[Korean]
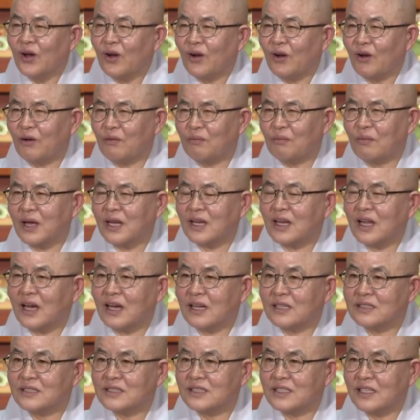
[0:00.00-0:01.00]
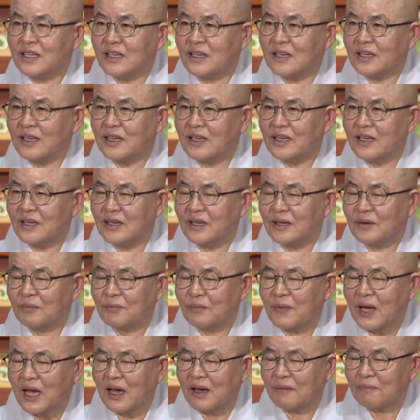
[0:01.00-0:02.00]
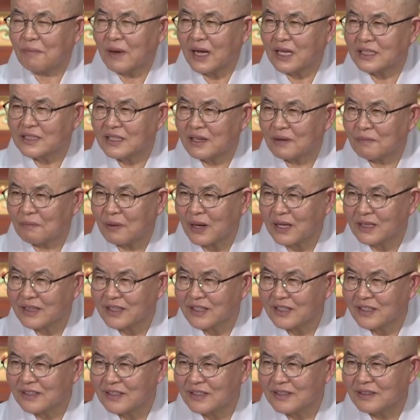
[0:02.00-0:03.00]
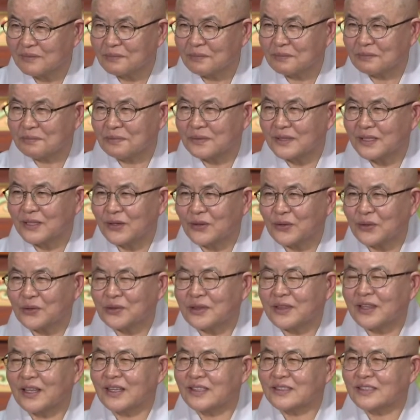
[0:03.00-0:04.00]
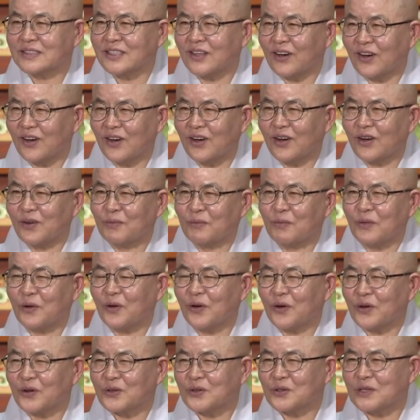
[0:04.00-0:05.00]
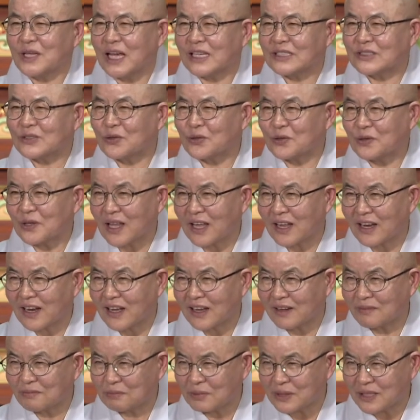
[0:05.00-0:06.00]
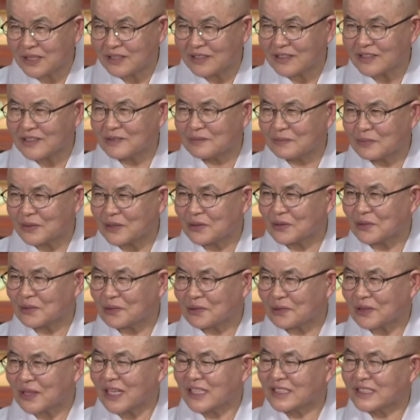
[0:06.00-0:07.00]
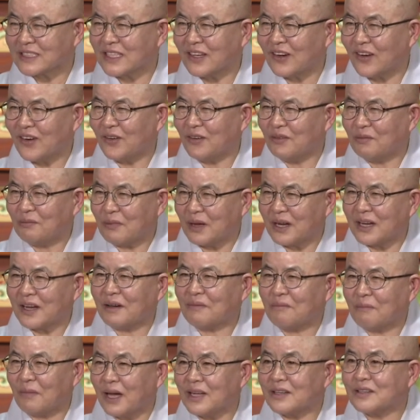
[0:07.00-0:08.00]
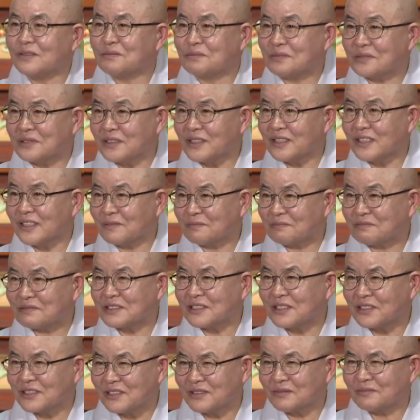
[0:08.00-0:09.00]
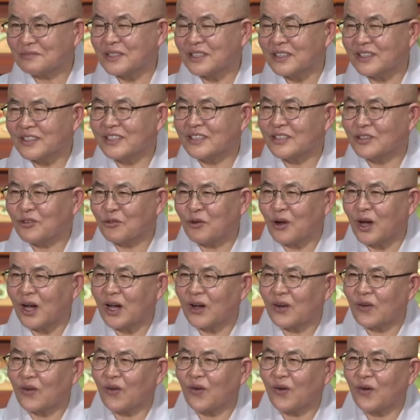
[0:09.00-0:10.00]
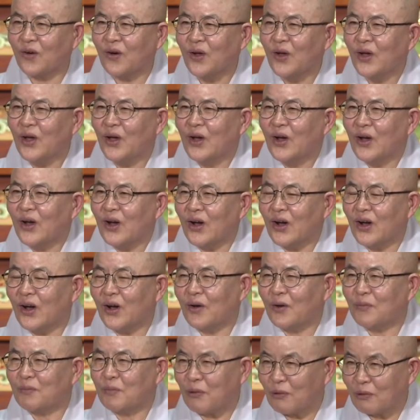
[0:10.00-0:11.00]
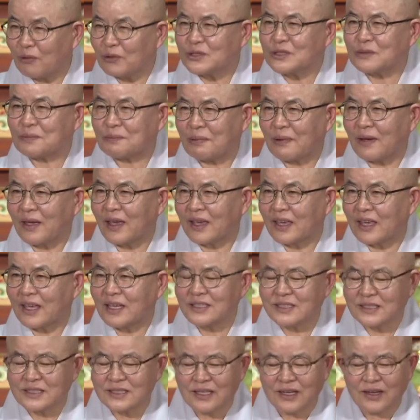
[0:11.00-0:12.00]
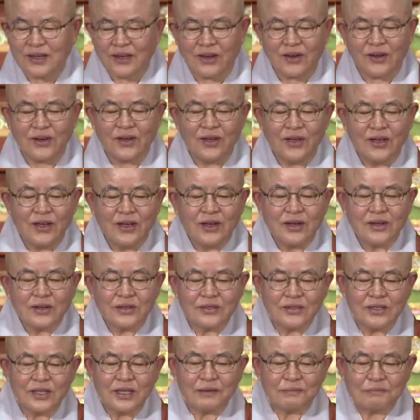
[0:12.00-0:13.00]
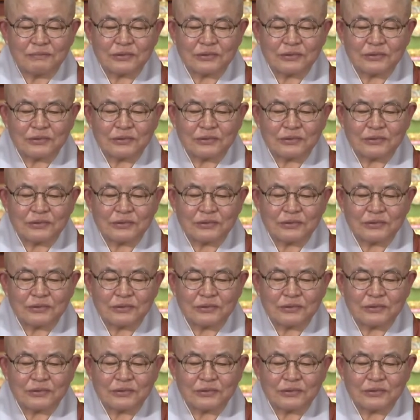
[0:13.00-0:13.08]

얼마나 이제 마파자 파티를 비롯해서 뭐 야소다라 비를 비롯해서 얼마나 많은 분들이 부처님을 그리워하고 어, 보고 싶어 했겠어요. 근데